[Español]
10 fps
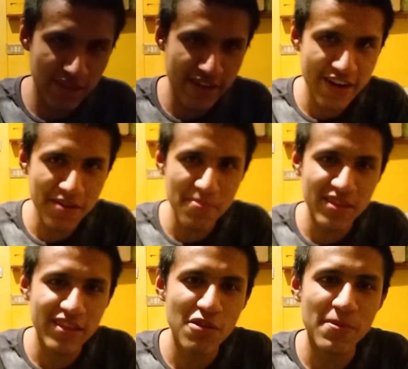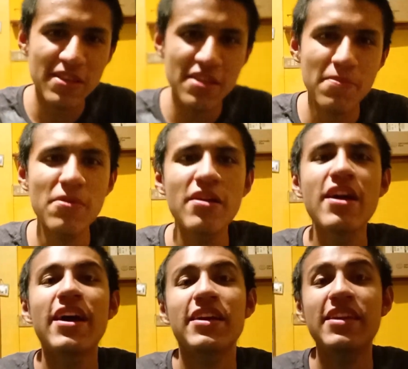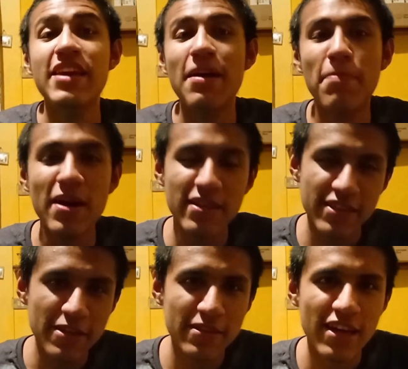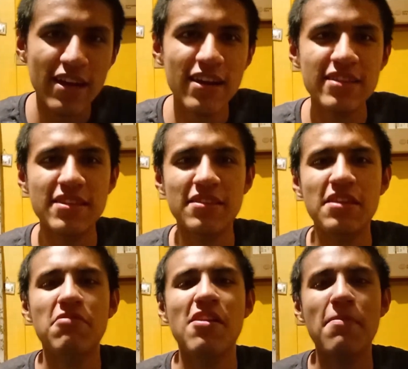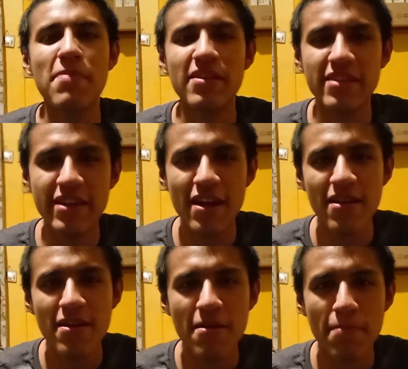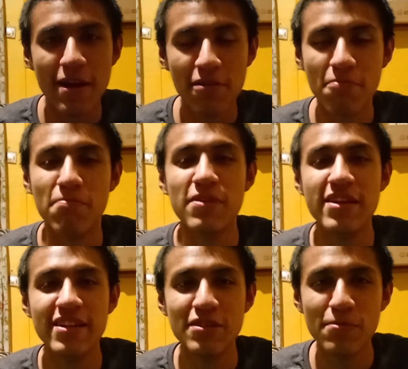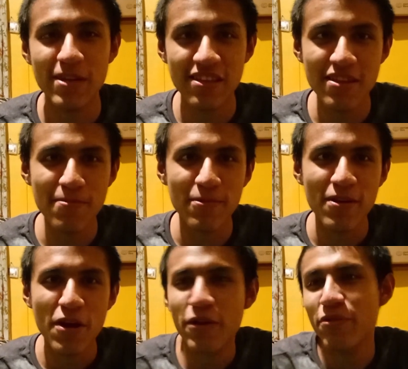tener en mente el objetivo y aparte darle sentido a la práctica para cumplir ese objetivo.